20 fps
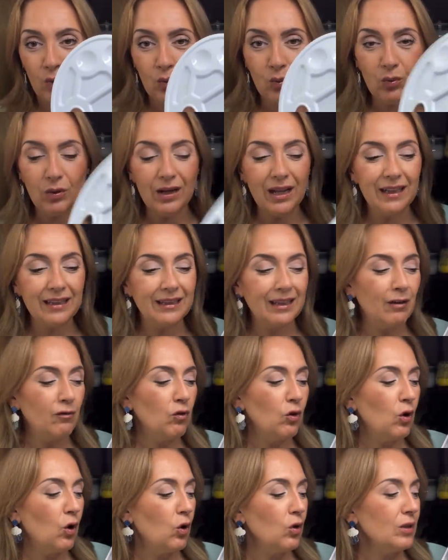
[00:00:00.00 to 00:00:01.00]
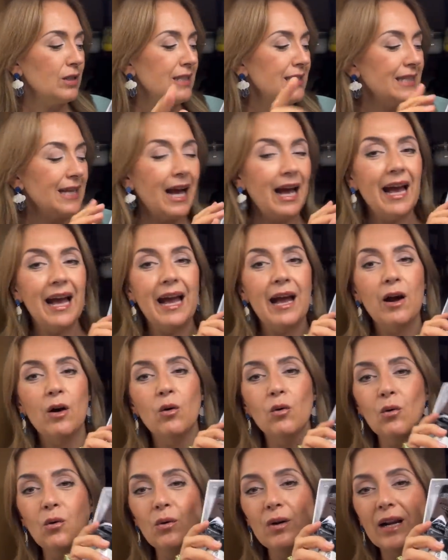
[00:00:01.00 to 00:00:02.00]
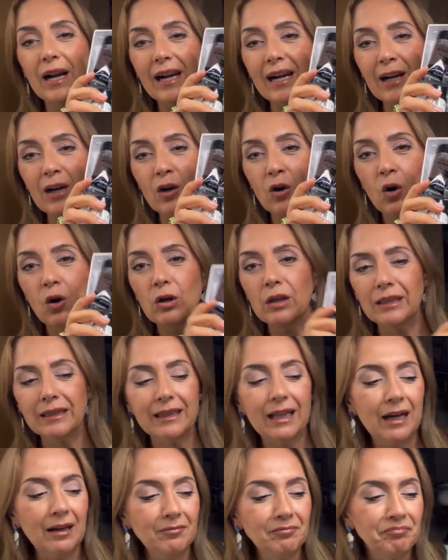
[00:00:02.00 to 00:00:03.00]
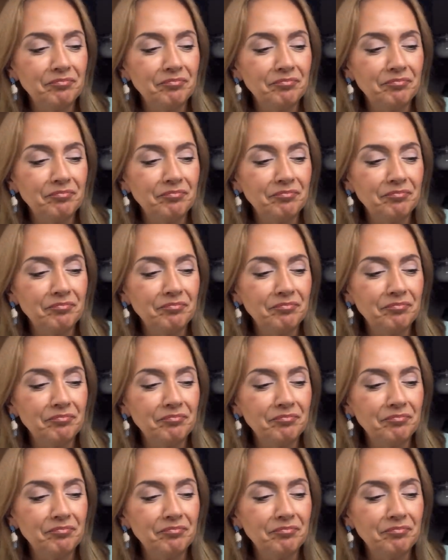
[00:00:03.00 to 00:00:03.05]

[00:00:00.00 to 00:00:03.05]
una tavolozza e una raccolta